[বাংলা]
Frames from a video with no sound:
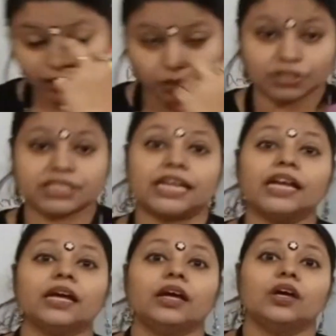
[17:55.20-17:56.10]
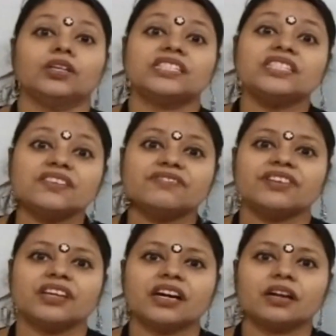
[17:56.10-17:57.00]
হচ্ছে
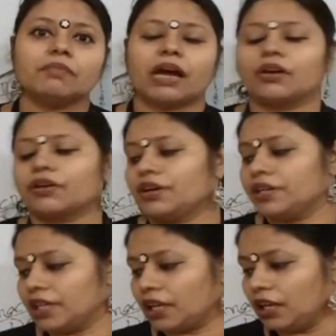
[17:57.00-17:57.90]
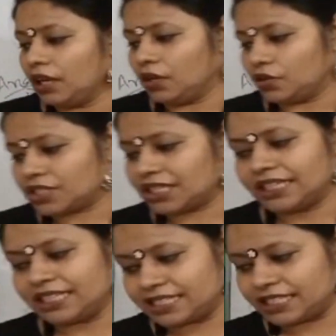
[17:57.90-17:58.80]
সিভিয়ার মায়োকার্ডিয়াল হচ্ছে
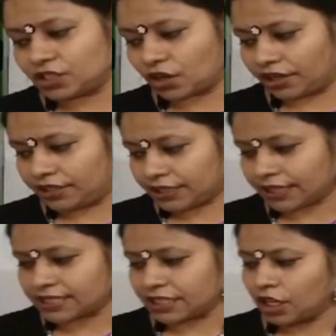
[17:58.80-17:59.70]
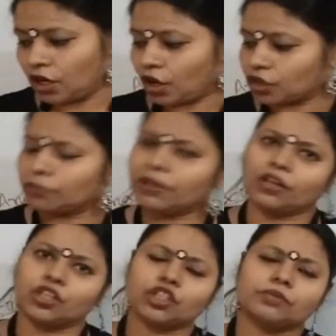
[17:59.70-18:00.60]
ডিজিজ হয় ঠিক আছে অথবা অনেক
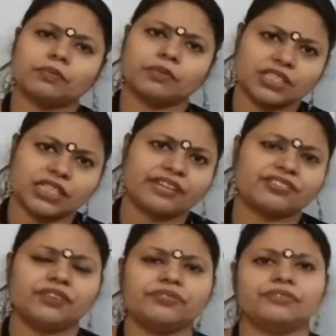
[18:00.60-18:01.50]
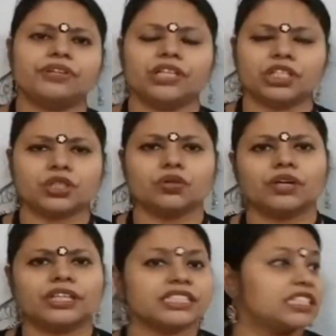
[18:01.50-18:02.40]
সময় আমরা হচ্ছে অ্যাট্রিয়াল ফিব্রিলেশনেও এই
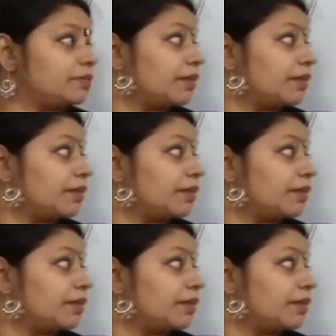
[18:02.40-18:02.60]
জিনিসটা পাই